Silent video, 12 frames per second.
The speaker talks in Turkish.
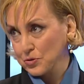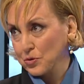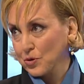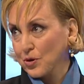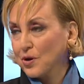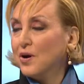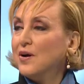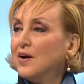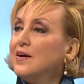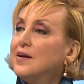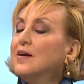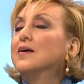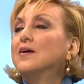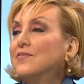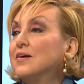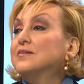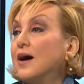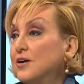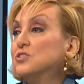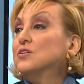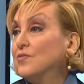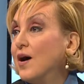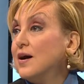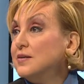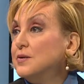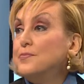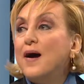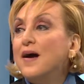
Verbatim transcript: diyor. E, evet, evet aşk var. var.